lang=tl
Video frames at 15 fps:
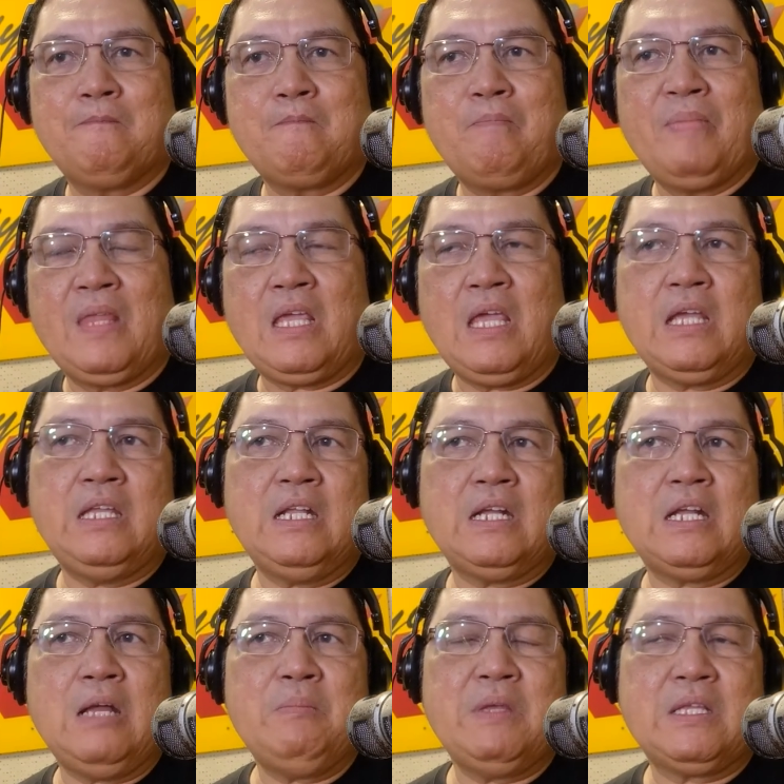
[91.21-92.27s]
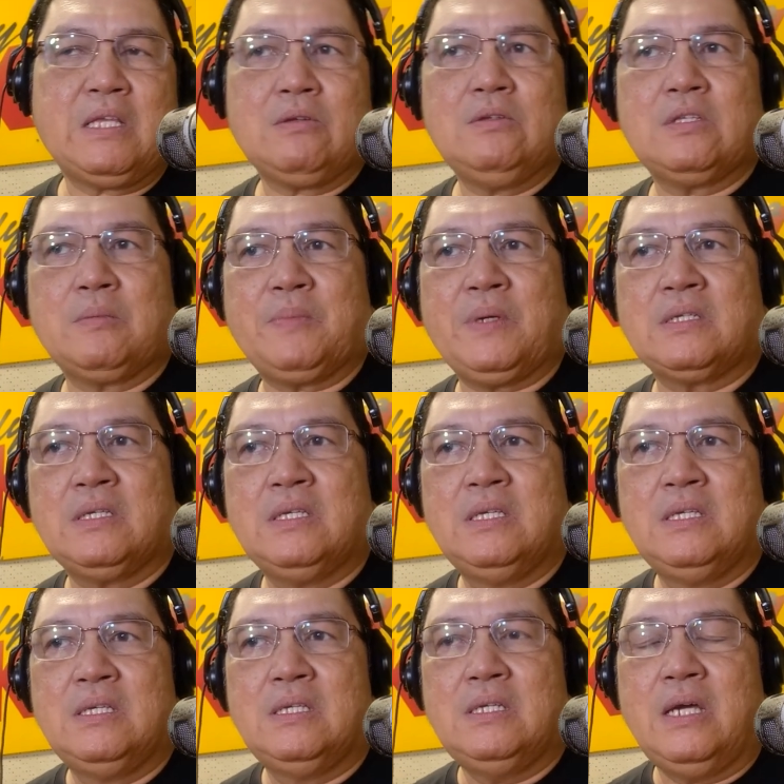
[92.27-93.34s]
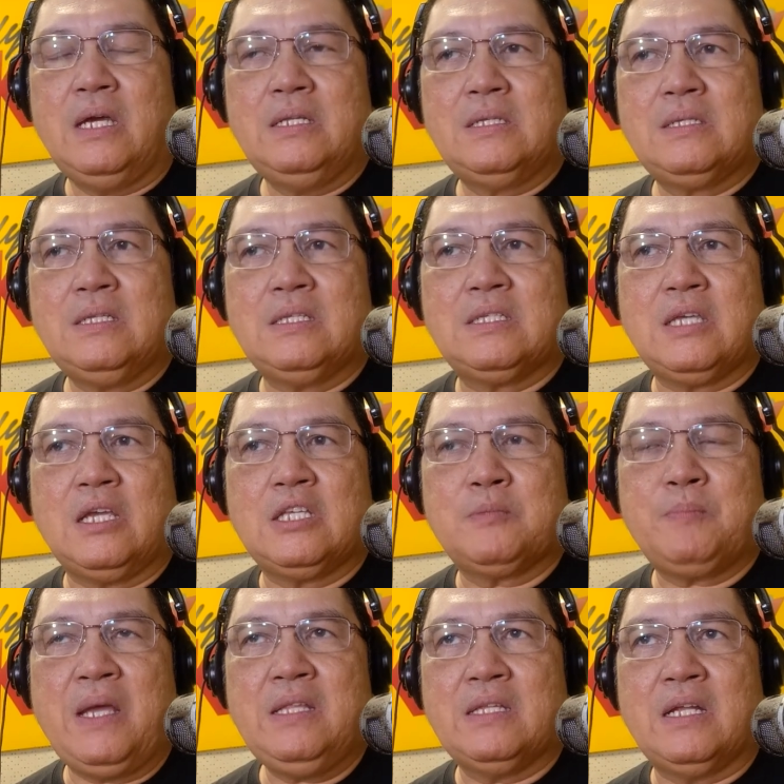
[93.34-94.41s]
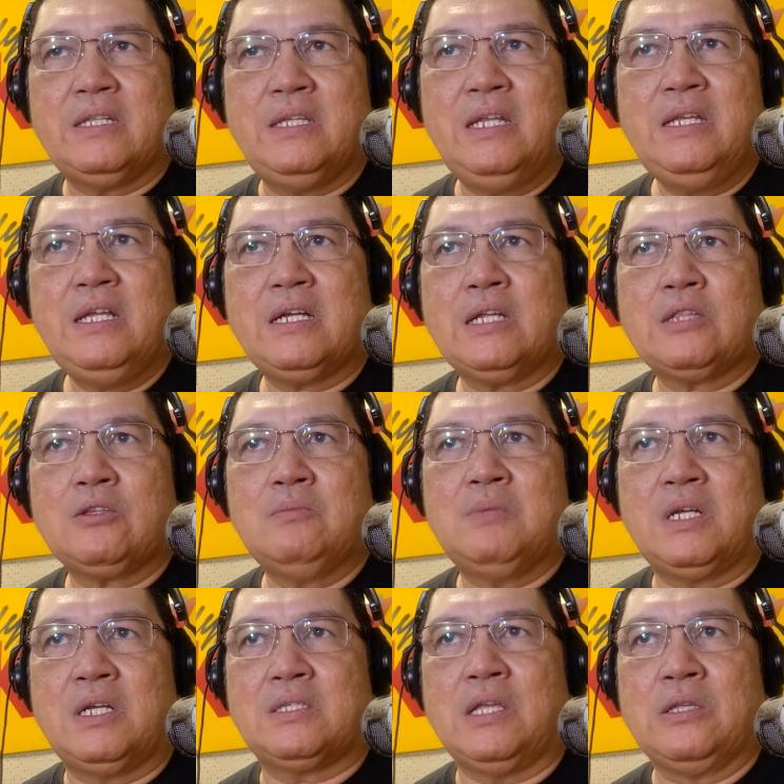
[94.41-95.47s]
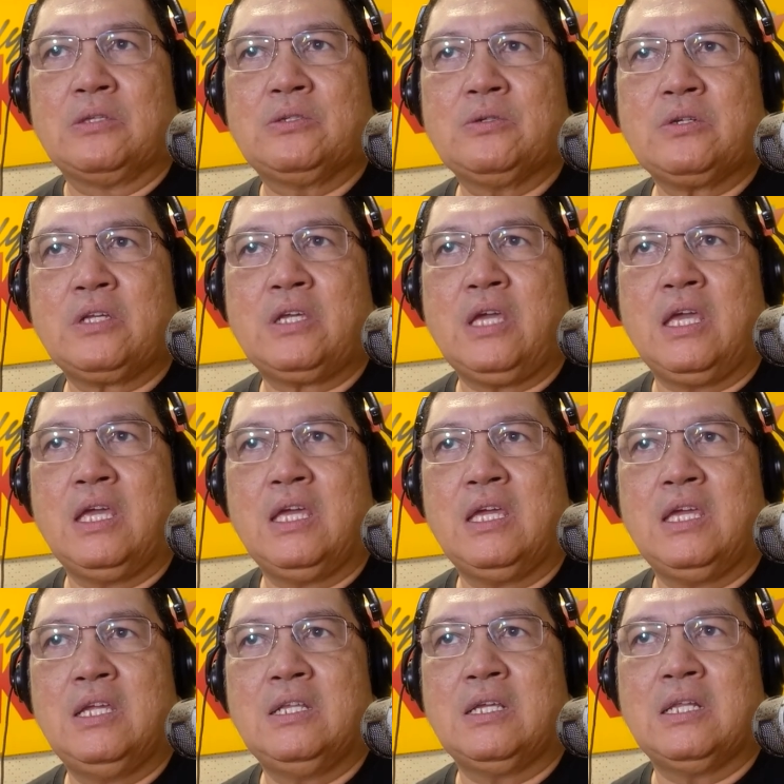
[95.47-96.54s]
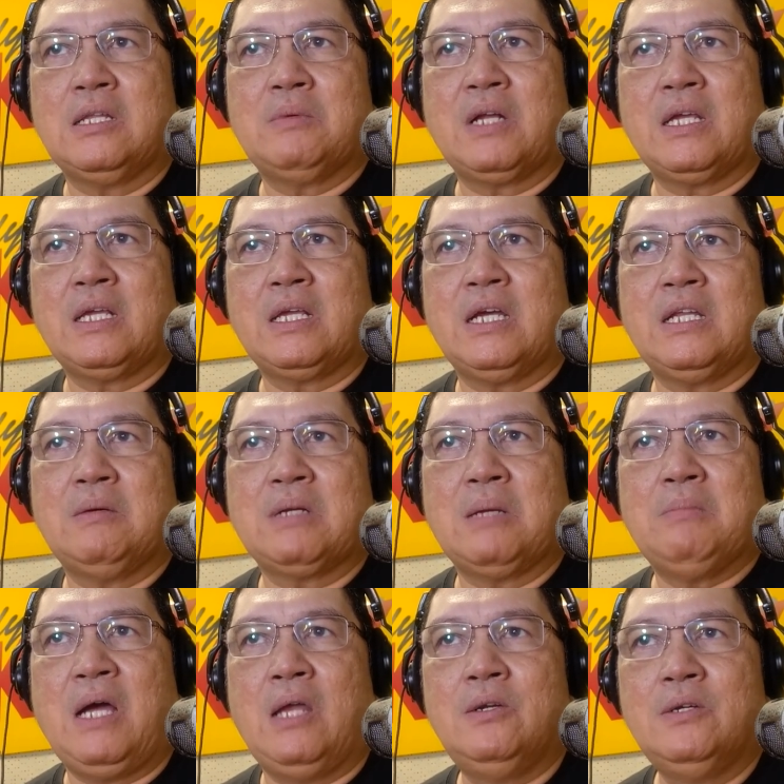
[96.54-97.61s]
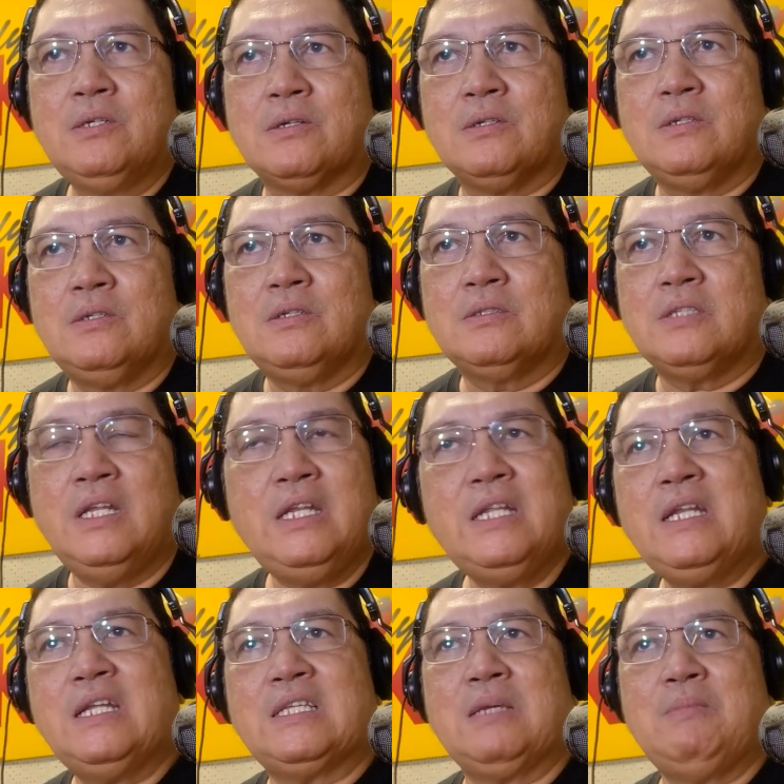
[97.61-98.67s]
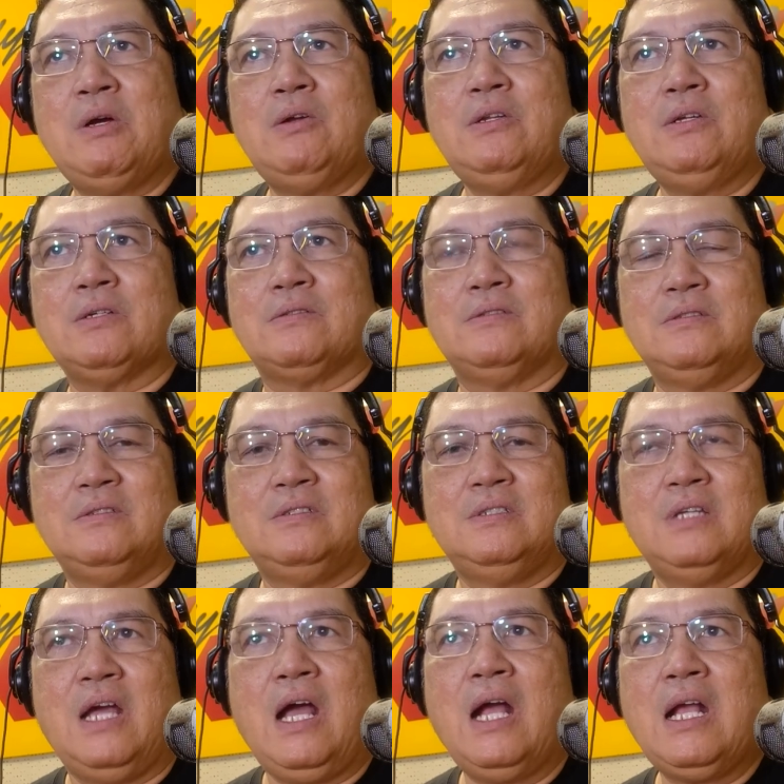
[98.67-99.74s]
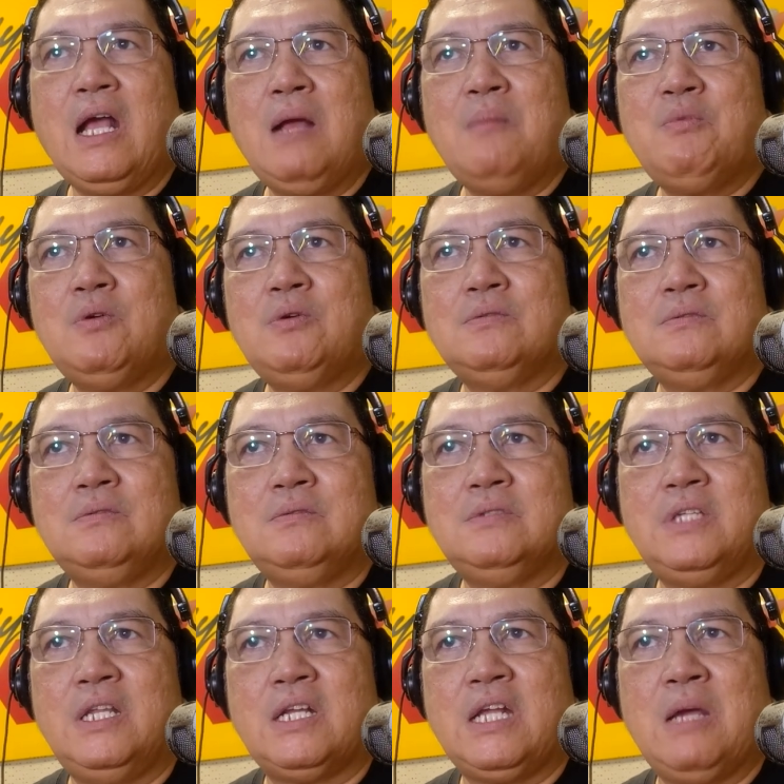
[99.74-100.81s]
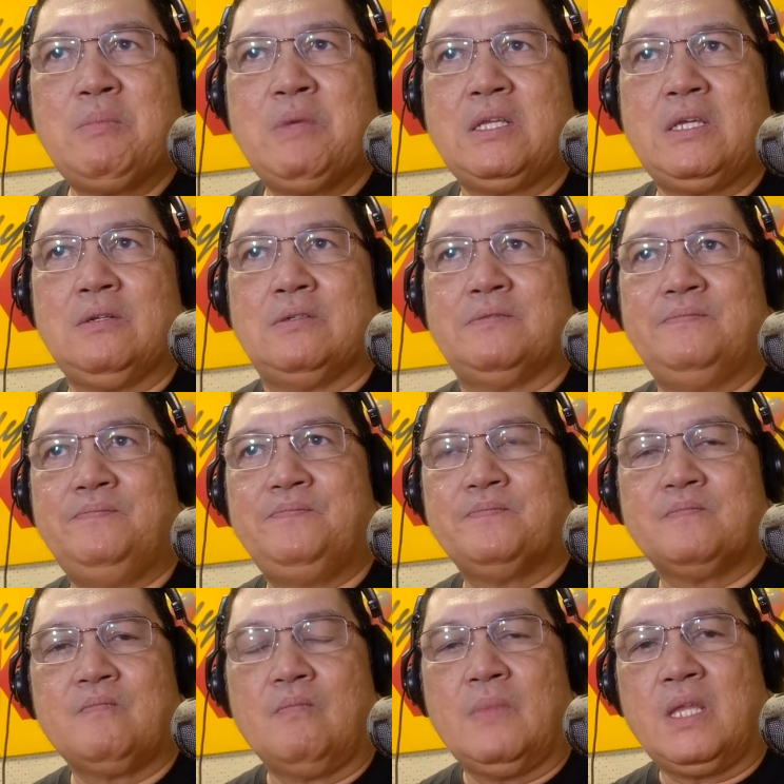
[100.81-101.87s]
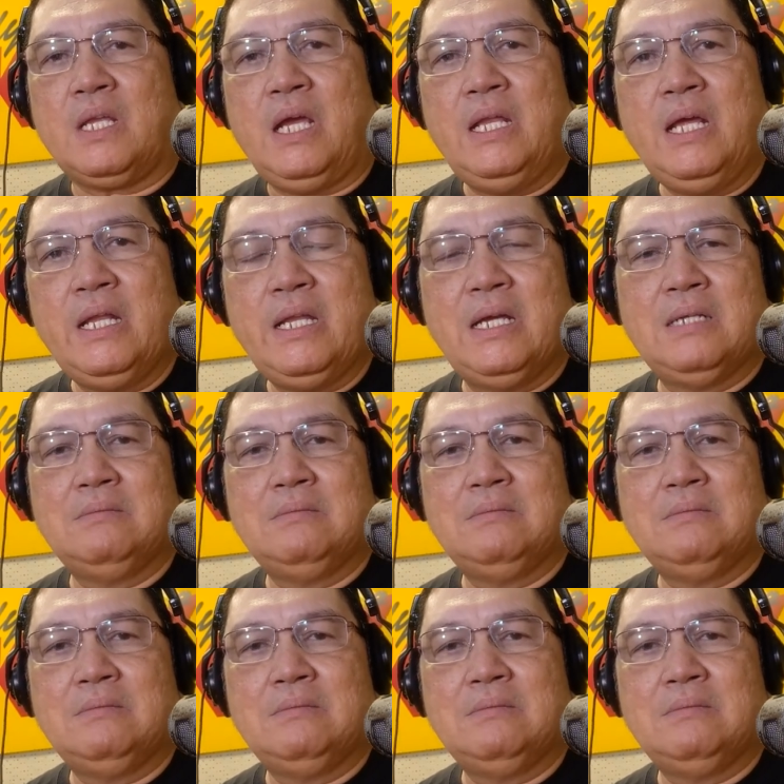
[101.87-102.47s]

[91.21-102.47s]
kay ginagamit karon sa pag anesthesia spinal dili na katong mga sensor cane nga mga ingana mga mahalo no dili na, na siya mao ang among ginagamit karon kana nang